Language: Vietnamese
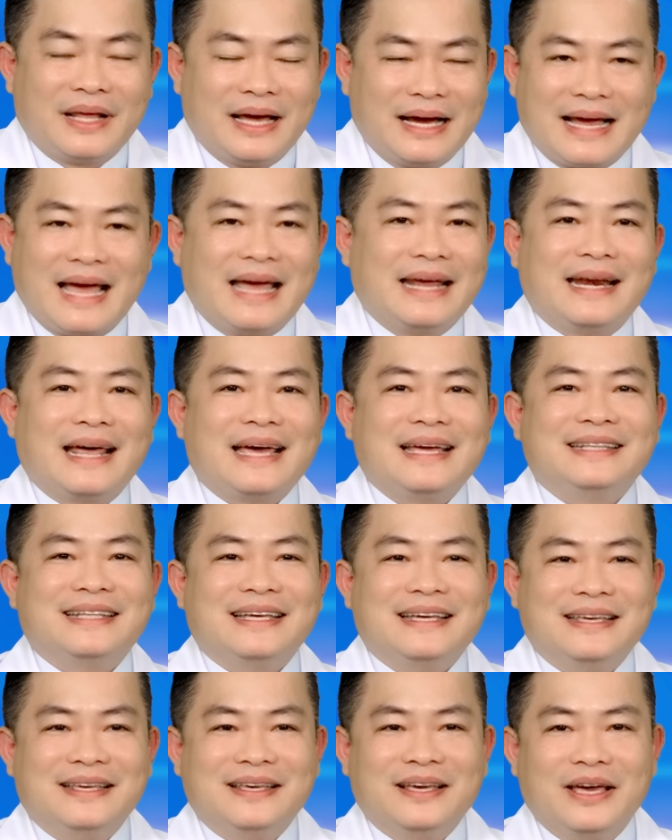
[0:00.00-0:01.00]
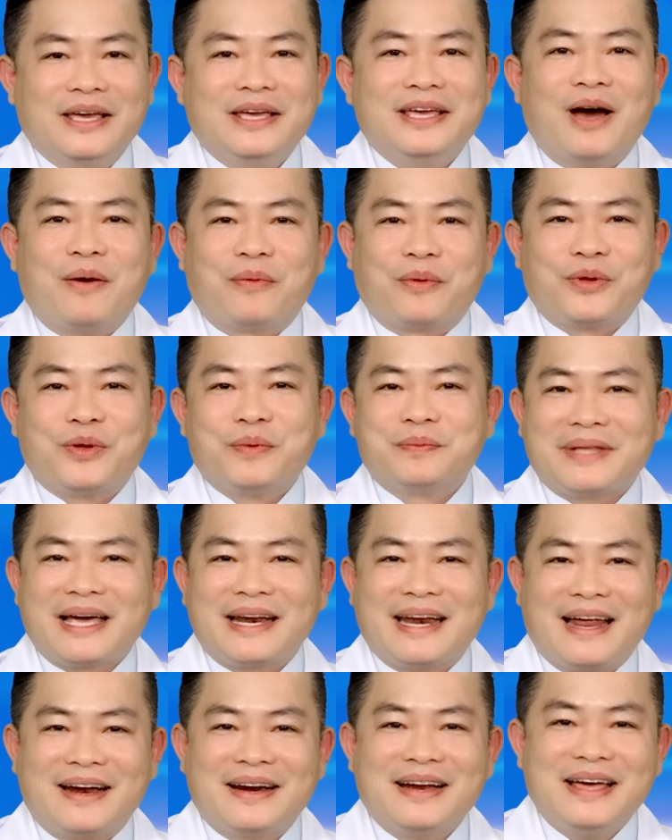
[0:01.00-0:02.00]
Ngày nay thì y học của chúng ta
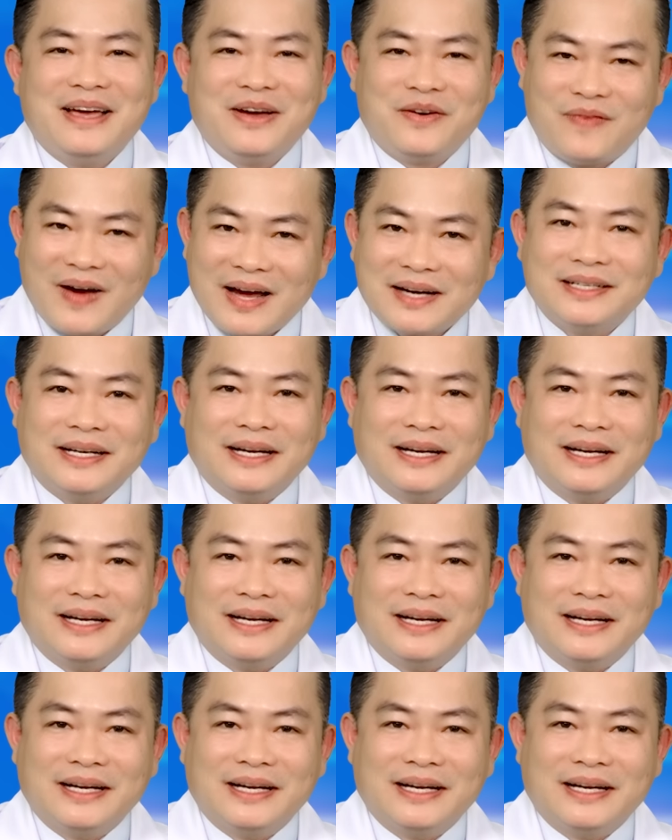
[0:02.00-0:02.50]
đã phát